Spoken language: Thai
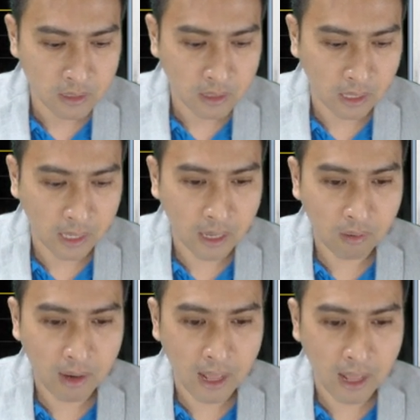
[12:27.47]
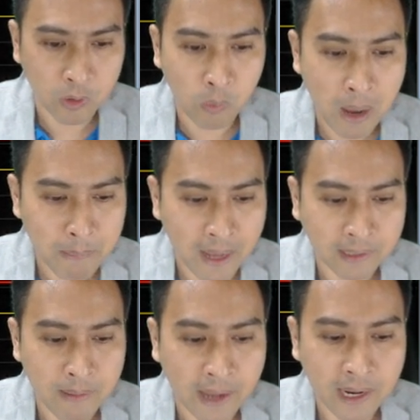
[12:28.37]
เอาละไปดูว่า8 บาท
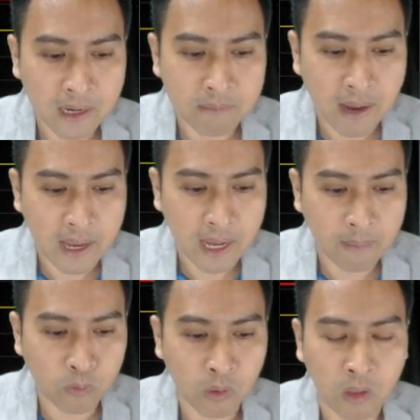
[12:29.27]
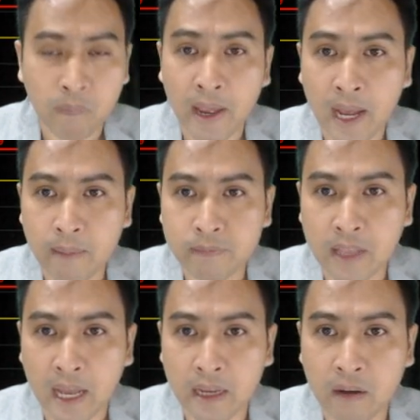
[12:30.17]
จะผ่านได้หรือไม่ครับตัวต่อไปครับ
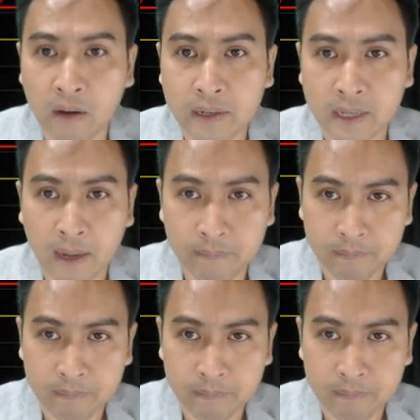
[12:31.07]
ไทคอนครับ